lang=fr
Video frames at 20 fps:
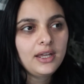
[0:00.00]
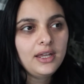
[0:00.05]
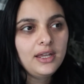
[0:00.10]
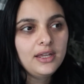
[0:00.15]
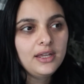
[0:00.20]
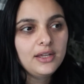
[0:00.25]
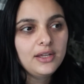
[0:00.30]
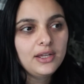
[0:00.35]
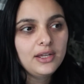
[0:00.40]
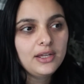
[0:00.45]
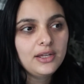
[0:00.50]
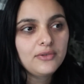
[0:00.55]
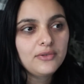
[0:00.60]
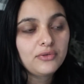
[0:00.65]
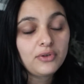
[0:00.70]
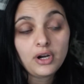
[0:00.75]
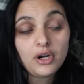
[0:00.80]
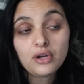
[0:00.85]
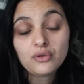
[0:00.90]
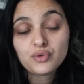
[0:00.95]
Et
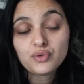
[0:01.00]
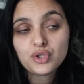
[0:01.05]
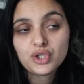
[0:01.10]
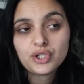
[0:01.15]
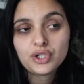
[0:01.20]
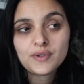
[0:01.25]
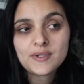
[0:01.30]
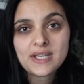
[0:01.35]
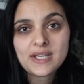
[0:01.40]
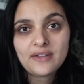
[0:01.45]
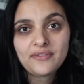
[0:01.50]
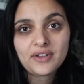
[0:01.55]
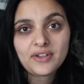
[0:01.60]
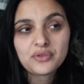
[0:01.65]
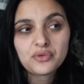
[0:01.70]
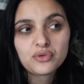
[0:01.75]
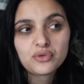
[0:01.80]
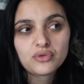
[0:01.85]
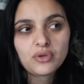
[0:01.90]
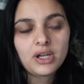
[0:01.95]
voilà, j'ai que ça à faire
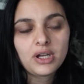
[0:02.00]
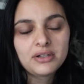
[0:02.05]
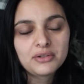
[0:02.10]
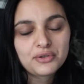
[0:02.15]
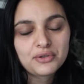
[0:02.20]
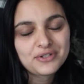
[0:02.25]
ce soir,